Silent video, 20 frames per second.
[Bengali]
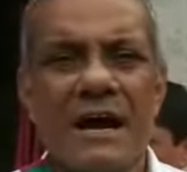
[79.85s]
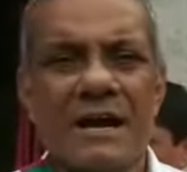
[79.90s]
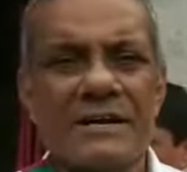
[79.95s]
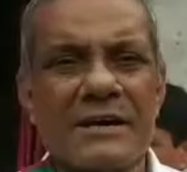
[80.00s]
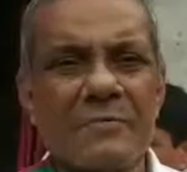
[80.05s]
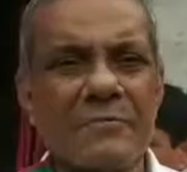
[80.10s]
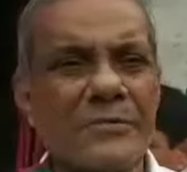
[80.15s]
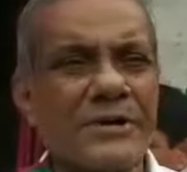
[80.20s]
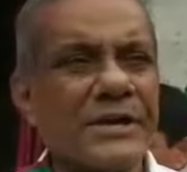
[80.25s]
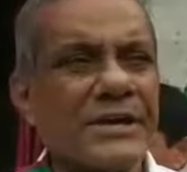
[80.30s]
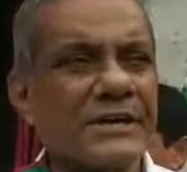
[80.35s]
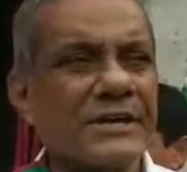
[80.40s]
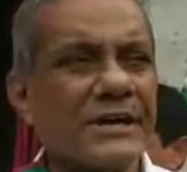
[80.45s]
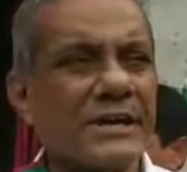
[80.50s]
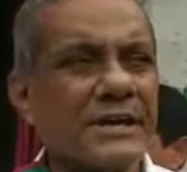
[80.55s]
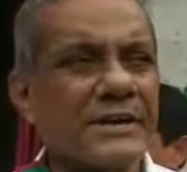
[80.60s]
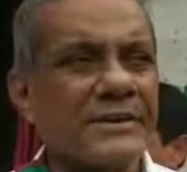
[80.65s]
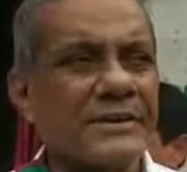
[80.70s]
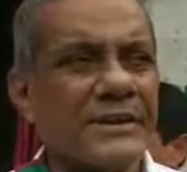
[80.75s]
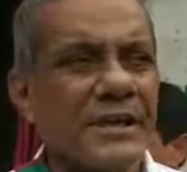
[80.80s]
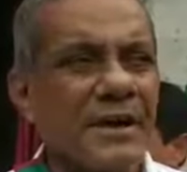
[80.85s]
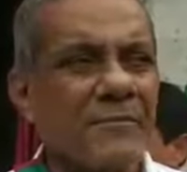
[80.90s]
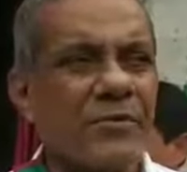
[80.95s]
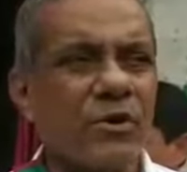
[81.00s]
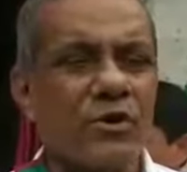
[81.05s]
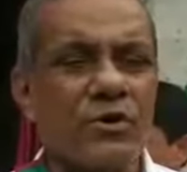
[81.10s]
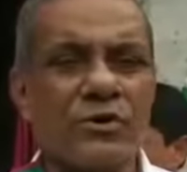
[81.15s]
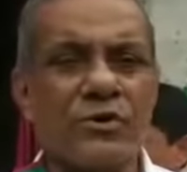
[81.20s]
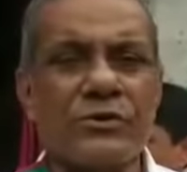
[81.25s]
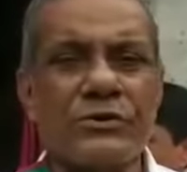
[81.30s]
একটা মেয়েকে রেপ
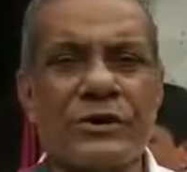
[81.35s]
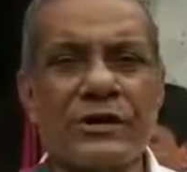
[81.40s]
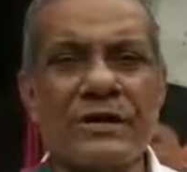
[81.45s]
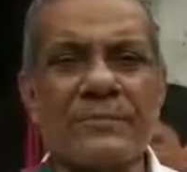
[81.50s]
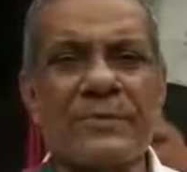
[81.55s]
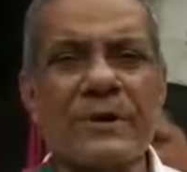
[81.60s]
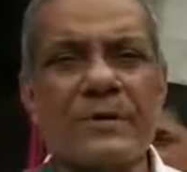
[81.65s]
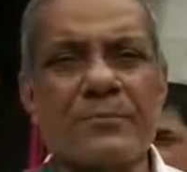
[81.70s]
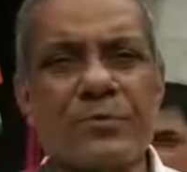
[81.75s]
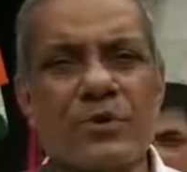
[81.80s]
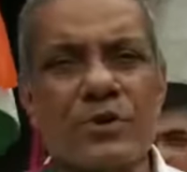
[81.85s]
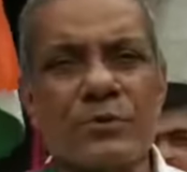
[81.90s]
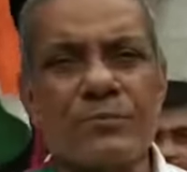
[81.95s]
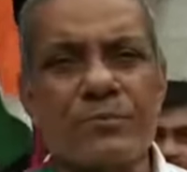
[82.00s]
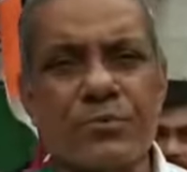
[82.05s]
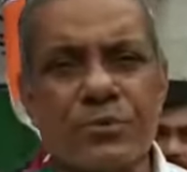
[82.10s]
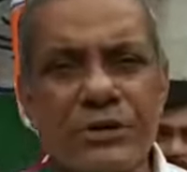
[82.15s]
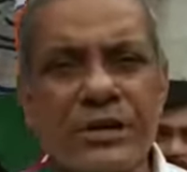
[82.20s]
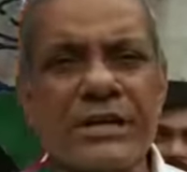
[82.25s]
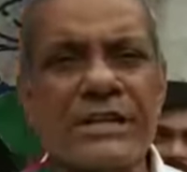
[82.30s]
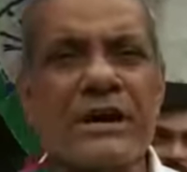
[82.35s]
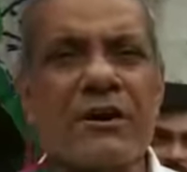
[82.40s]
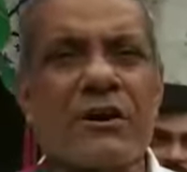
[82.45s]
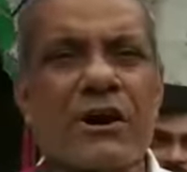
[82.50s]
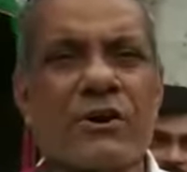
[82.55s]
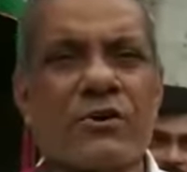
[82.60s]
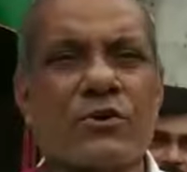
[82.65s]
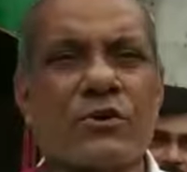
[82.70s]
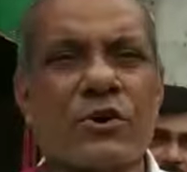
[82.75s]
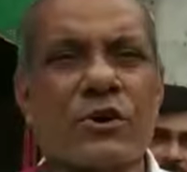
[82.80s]
হলো রেপের পর পুড়িয়ে
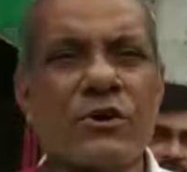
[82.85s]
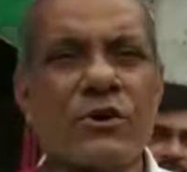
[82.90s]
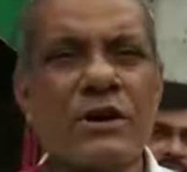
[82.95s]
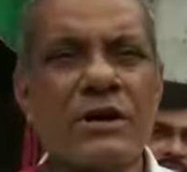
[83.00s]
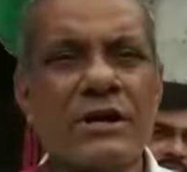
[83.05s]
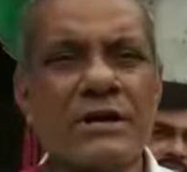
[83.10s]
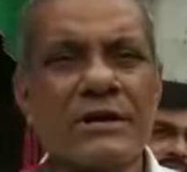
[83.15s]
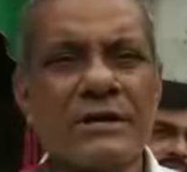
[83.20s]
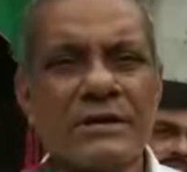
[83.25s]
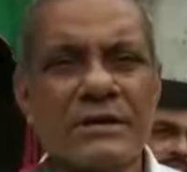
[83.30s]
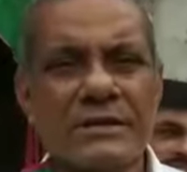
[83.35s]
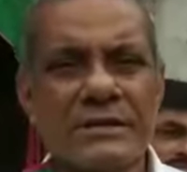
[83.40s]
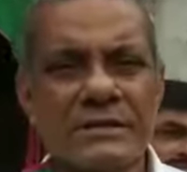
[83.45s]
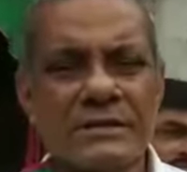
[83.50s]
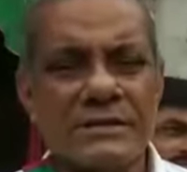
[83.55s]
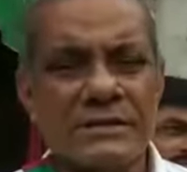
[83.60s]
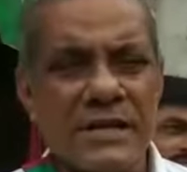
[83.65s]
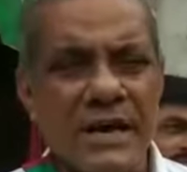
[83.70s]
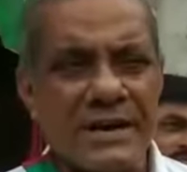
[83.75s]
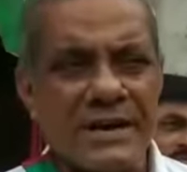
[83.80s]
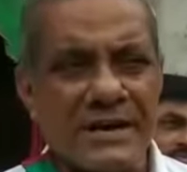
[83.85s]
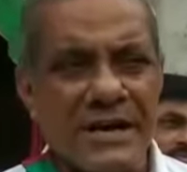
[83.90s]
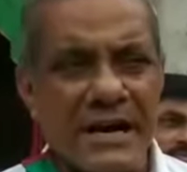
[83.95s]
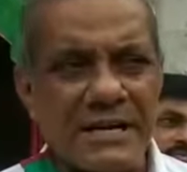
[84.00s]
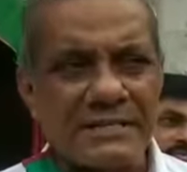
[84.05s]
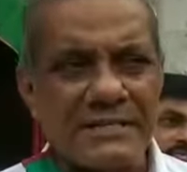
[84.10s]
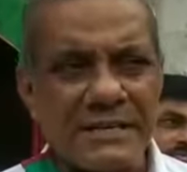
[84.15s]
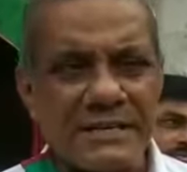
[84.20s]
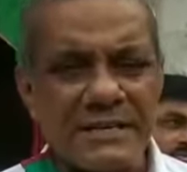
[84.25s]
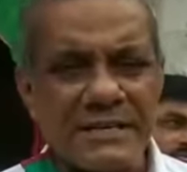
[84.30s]
দেওয়া হলো তার
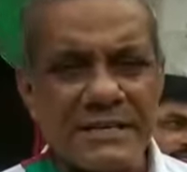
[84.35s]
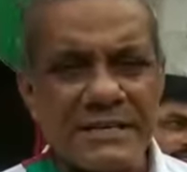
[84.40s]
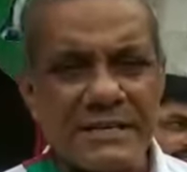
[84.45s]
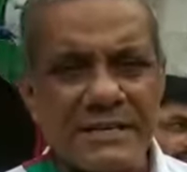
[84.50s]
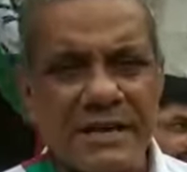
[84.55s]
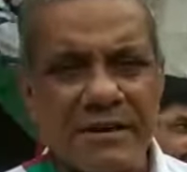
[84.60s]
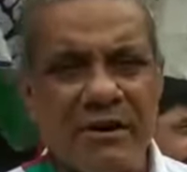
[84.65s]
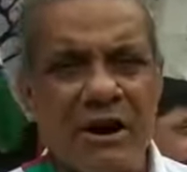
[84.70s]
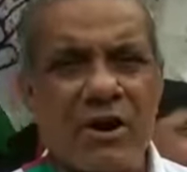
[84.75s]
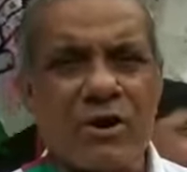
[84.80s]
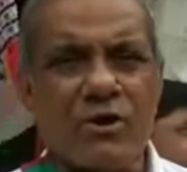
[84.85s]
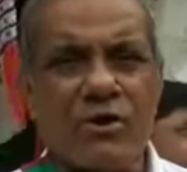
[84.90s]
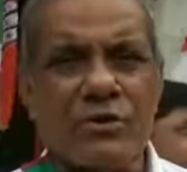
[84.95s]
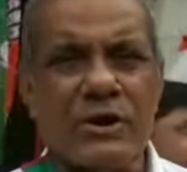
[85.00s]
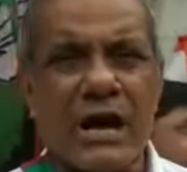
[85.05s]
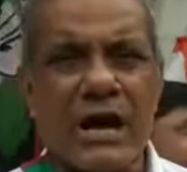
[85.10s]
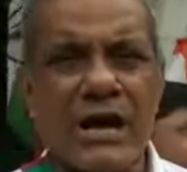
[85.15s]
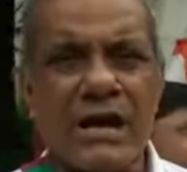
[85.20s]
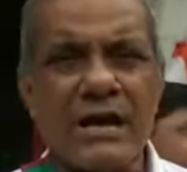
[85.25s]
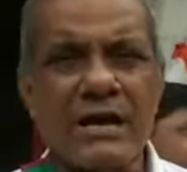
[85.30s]
গার্জেনকে দেওয়া হলো না